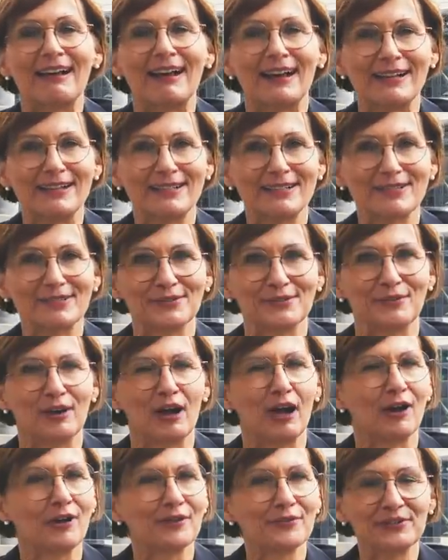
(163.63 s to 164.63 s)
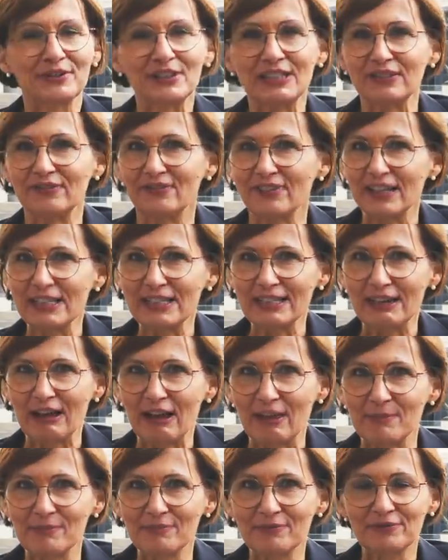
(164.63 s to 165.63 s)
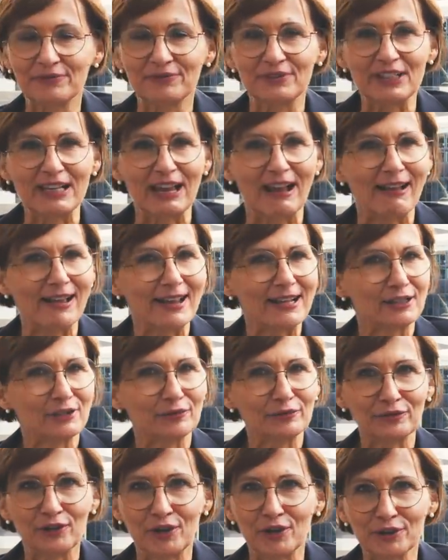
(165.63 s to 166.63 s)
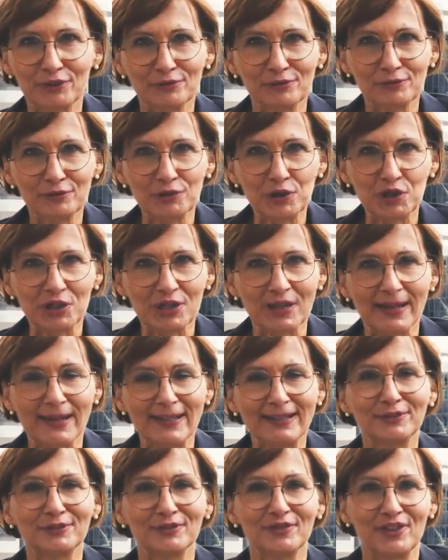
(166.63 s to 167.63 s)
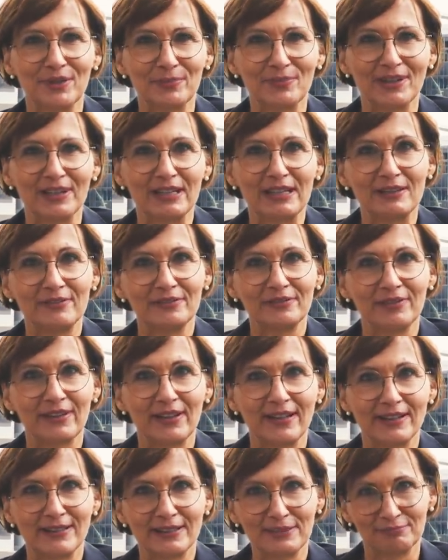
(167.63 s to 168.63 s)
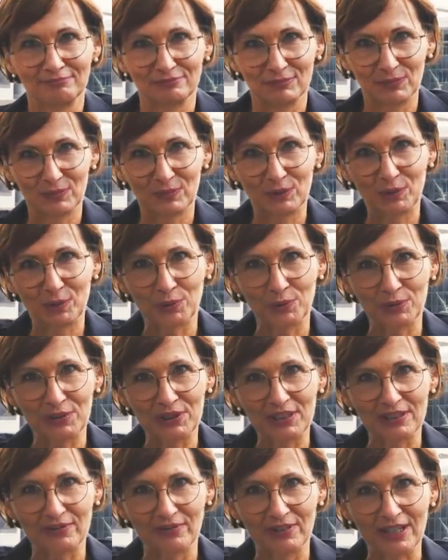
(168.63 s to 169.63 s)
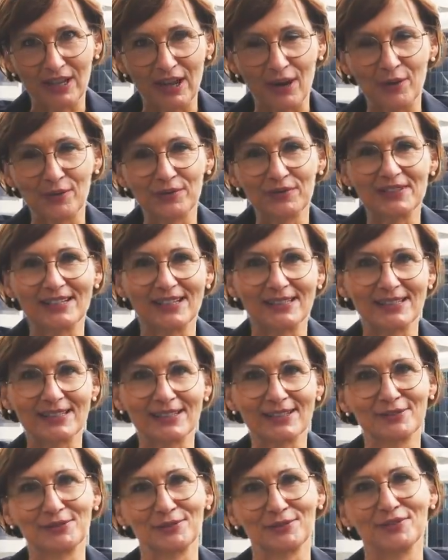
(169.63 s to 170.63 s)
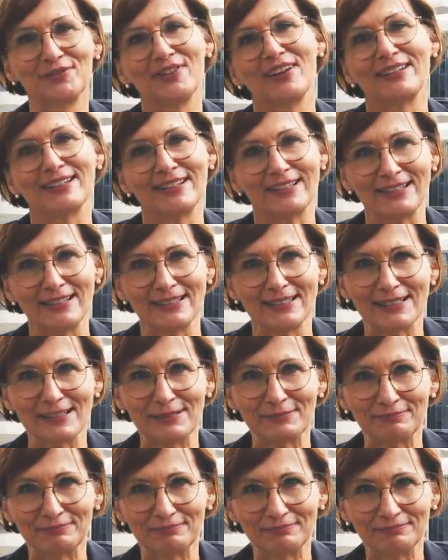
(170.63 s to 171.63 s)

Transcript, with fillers: Also auf in den Wettkampf, die eigenen Forderungen stellen und wenn man hinfällt, Krönchen wieder aufsetzen und weiter geht's.